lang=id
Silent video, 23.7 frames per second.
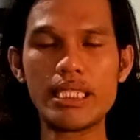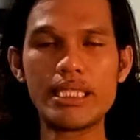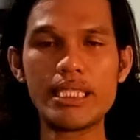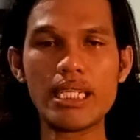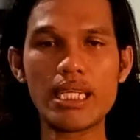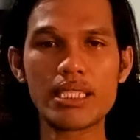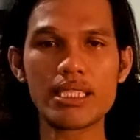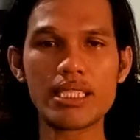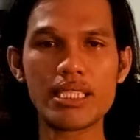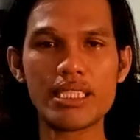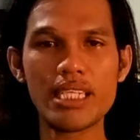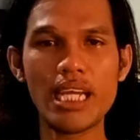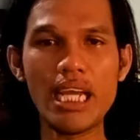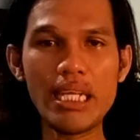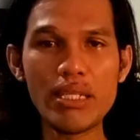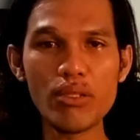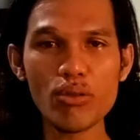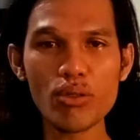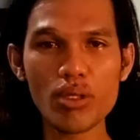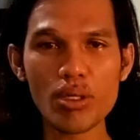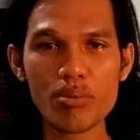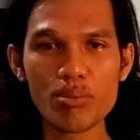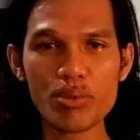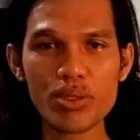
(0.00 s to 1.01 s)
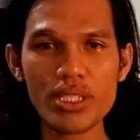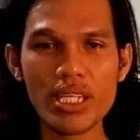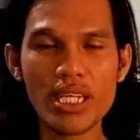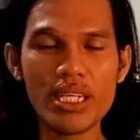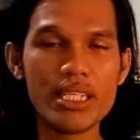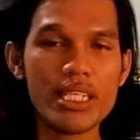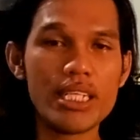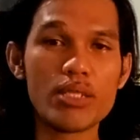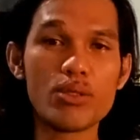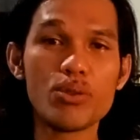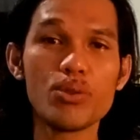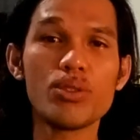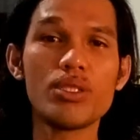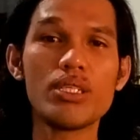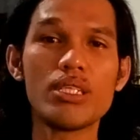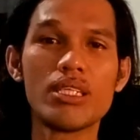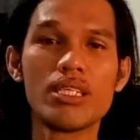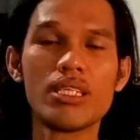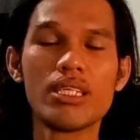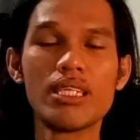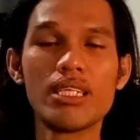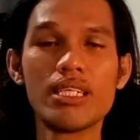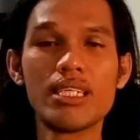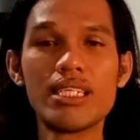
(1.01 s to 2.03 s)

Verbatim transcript: jejak-jejak itu kemudian diikuti.